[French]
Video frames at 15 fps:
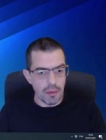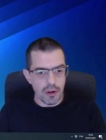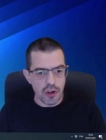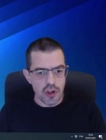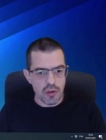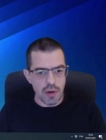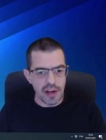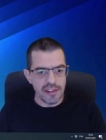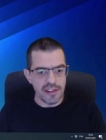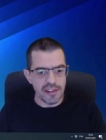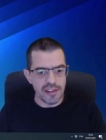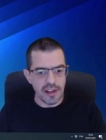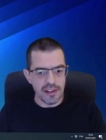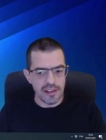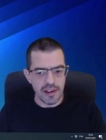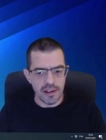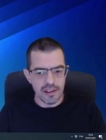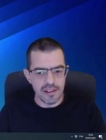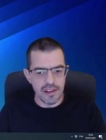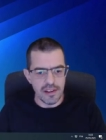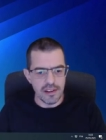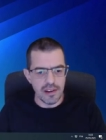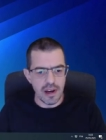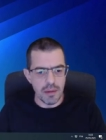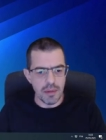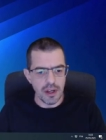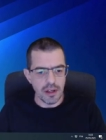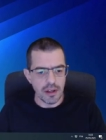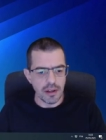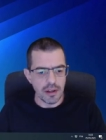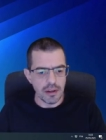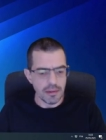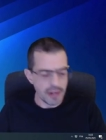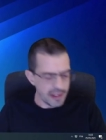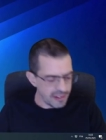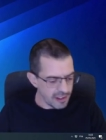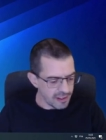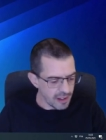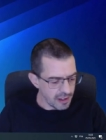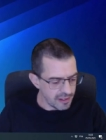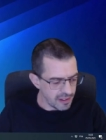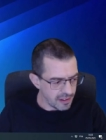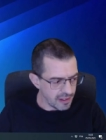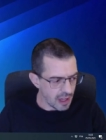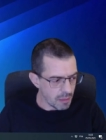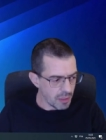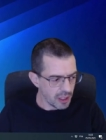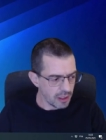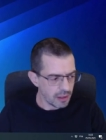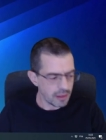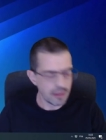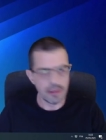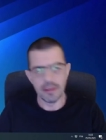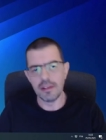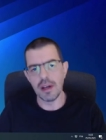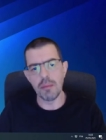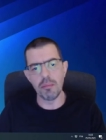Je crois que c'est ça. C'est tab. Ouais, c'est ça. C'est tab. Tab